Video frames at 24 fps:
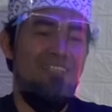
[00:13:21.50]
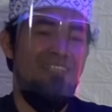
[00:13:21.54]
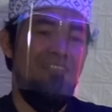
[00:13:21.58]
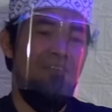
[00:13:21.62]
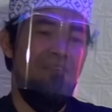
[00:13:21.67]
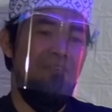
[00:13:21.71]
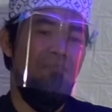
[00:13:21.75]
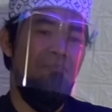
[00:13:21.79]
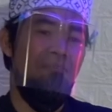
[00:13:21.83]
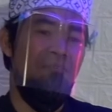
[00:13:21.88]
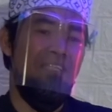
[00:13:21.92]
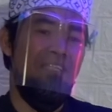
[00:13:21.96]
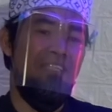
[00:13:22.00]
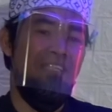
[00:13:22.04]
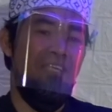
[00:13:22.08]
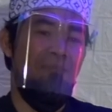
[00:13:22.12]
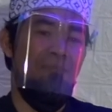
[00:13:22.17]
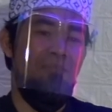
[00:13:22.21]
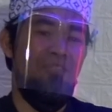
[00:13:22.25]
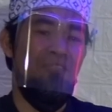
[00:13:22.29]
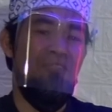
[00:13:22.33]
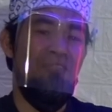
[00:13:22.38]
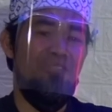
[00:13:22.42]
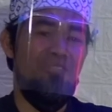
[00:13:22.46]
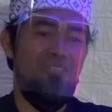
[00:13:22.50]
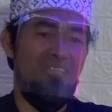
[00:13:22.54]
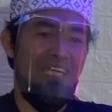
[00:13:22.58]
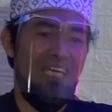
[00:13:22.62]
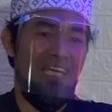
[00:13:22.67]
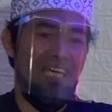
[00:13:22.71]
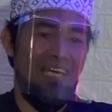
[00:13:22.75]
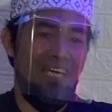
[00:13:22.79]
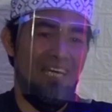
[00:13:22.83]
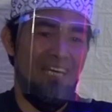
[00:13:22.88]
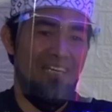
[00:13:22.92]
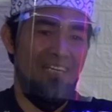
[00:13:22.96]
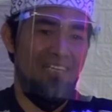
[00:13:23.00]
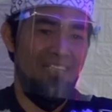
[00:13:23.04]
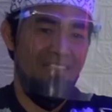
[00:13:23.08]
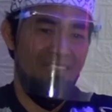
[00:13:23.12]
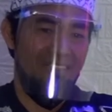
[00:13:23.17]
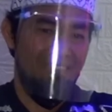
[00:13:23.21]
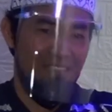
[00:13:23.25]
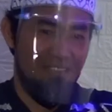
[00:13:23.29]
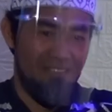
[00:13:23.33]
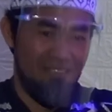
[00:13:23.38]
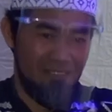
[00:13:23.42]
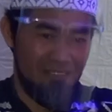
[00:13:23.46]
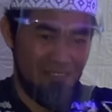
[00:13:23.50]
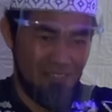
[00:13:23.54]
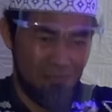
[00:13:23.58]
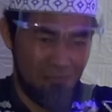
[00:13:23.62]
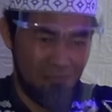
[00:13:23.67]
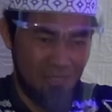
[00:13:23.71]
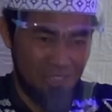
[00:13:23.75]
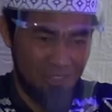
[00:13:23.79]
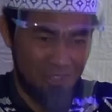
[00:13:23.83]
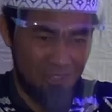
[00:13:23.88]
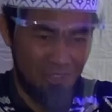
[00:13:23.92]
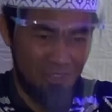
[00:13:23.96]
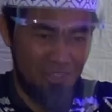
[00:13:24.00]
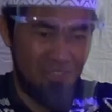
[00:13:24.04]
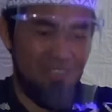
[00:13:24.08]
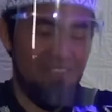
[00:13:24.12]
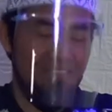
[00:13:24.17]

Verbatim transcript: mendap dosa. Termasuk